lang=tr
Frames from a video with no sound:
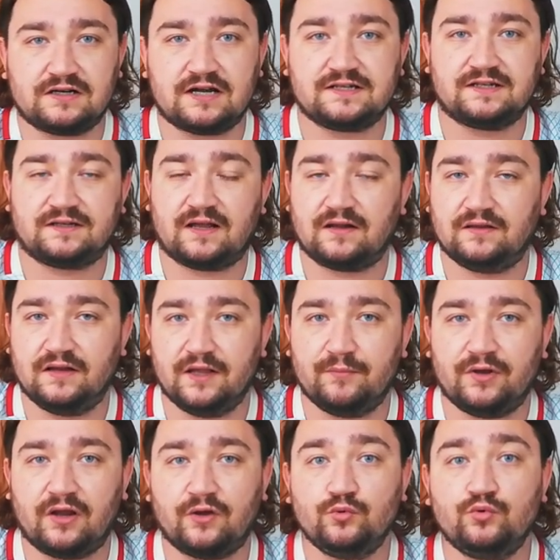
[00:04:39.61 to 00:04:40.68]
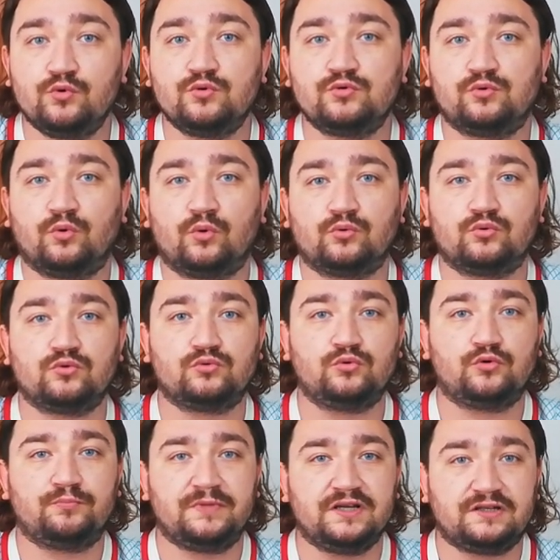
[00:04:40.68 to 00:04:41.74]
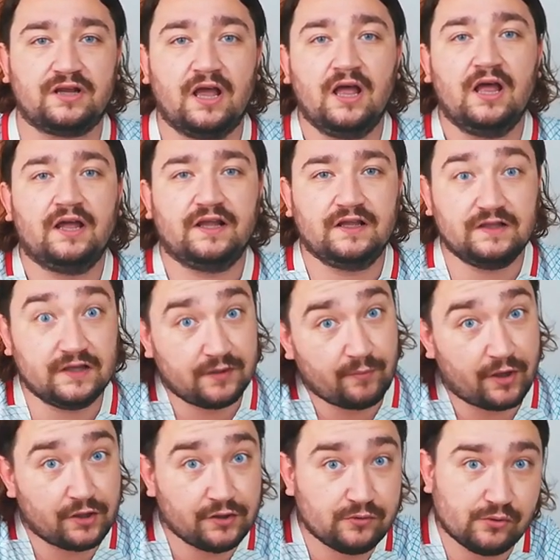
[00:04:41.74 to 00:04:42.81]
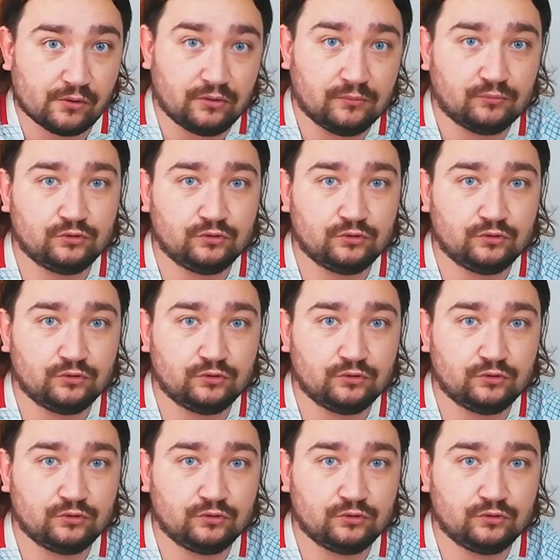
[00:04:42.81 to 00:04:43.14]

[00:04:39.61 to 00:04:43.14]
kazanan Lemina %30'luk bir indirime gidiyor.